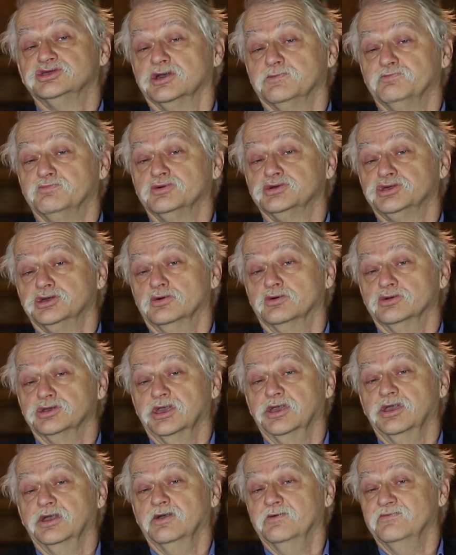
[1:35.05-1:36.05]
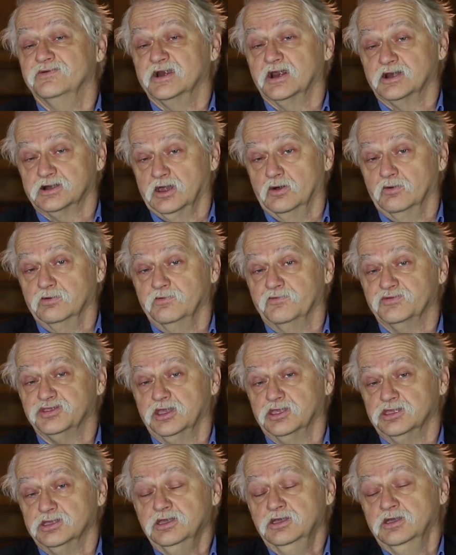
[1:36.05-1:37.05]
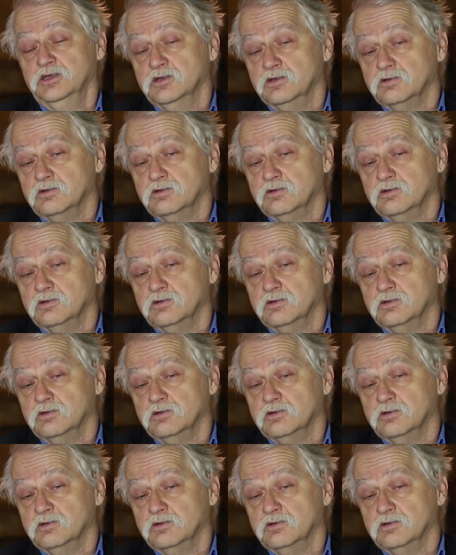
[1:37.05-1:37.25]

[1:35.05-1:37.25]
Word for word: ciepło się o niej wyrażałem wtedy,